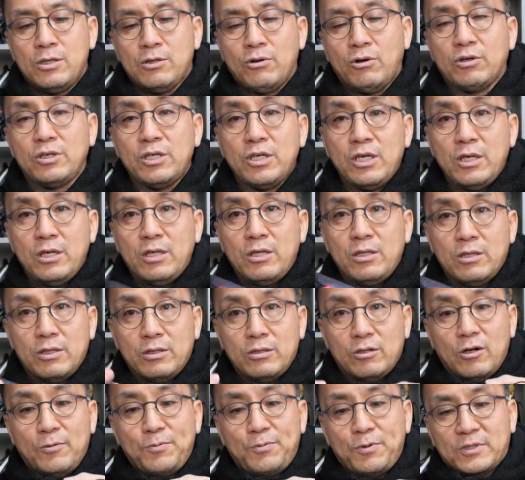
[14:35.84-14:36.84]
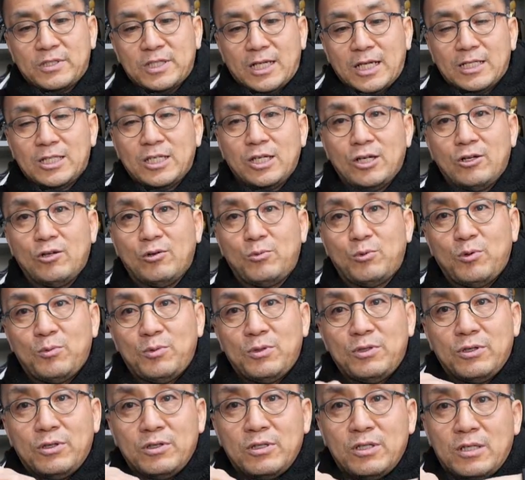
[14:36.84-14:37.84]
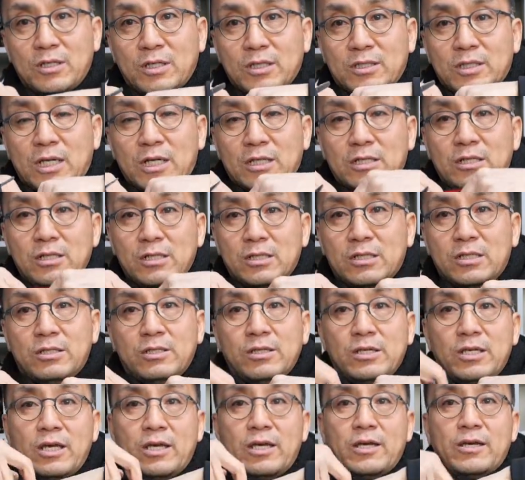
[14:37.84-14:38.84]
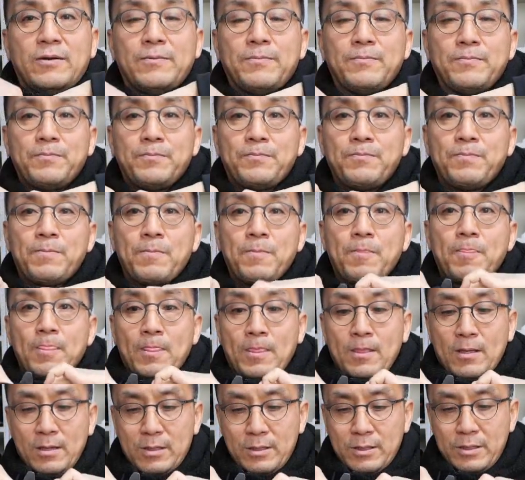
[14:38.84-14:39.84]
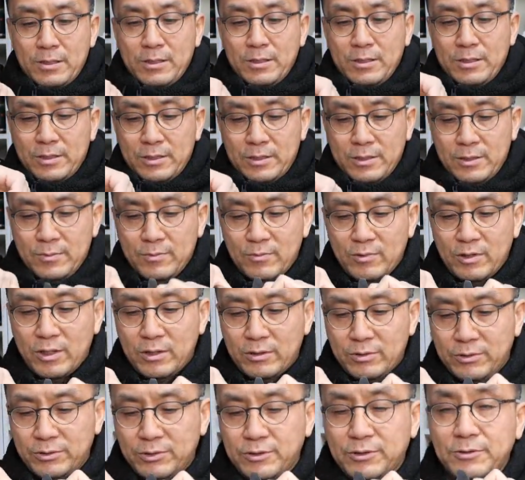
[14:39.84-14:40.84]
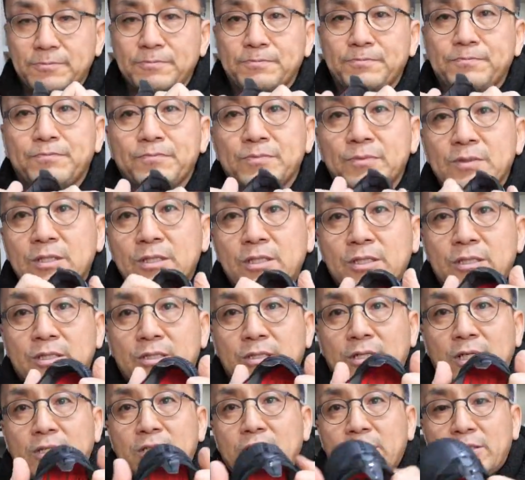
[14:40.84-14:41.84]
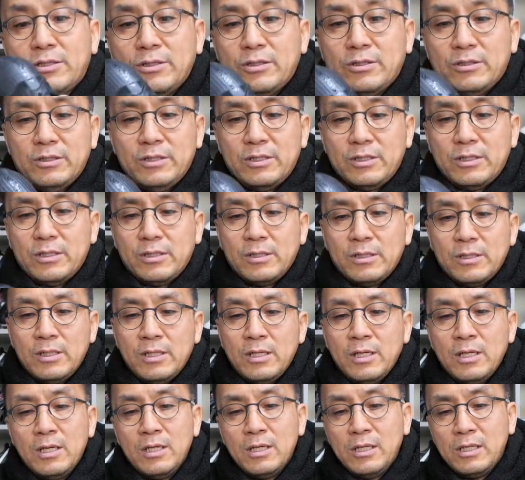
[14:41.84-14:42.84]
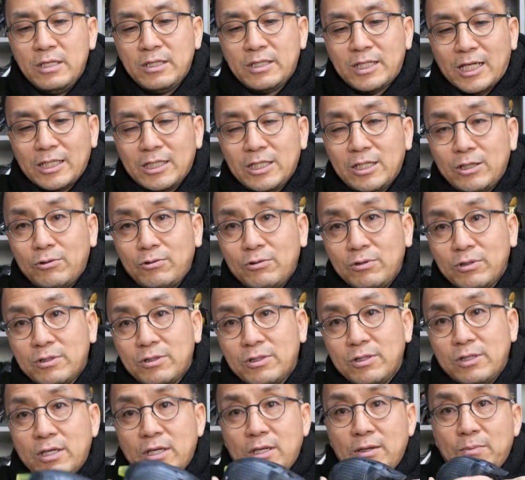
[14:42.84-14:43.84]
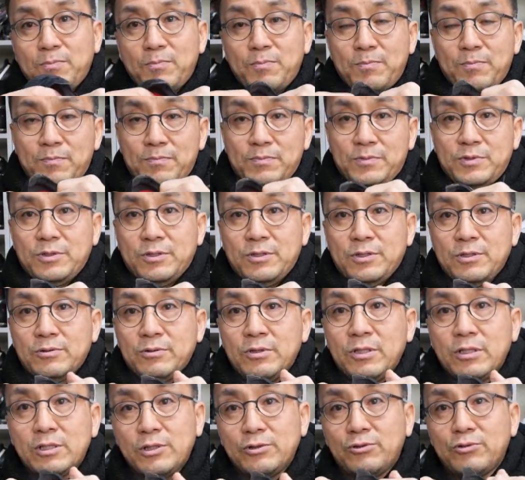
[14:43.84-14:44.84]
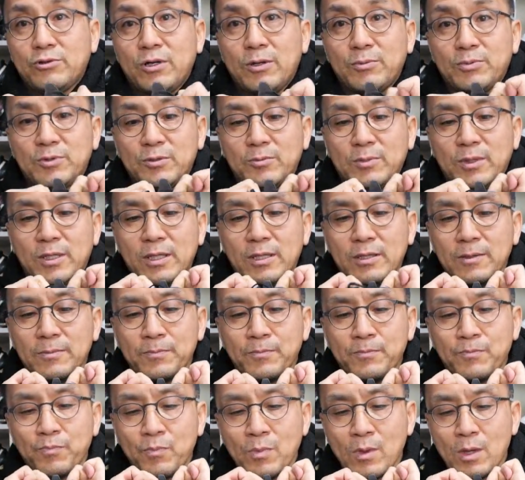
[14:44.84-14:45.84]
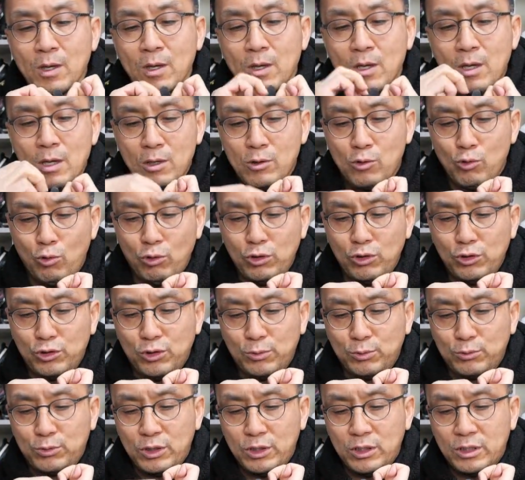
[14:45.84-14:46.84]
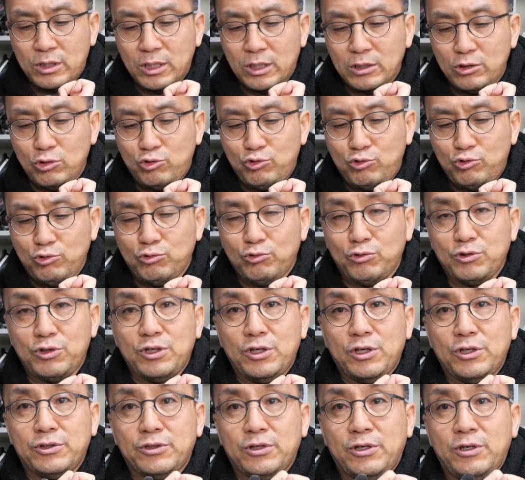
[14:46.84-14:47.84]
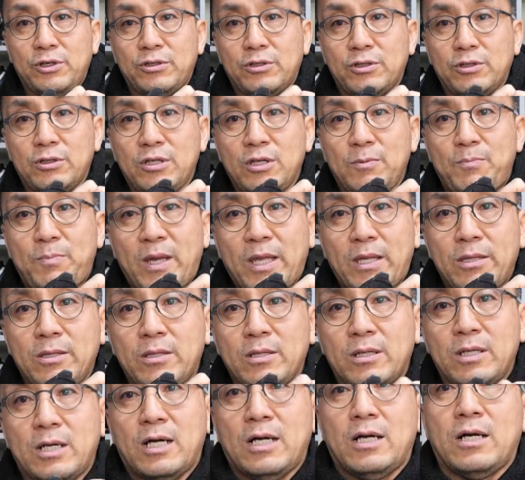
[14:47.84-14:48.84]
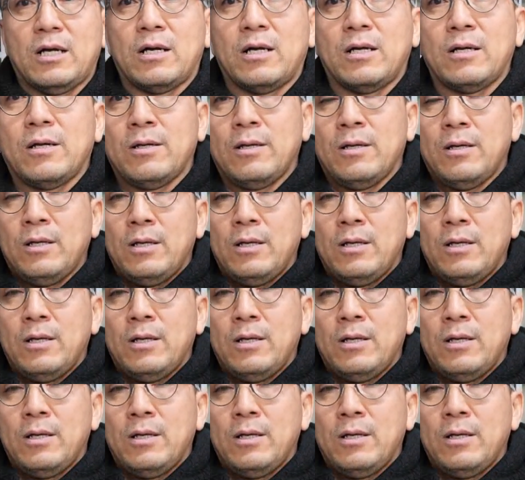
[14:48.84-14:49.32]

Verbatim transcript: 여기 있는 어퍼 자체로 보면 여기가 사실 크게 그 뭐라 그러죠 이 스트레치성을 이 자체로는 크게 저 느낄 수가 없지만 여기서부터 이까지 쭉 이어져 있는 이 밴드가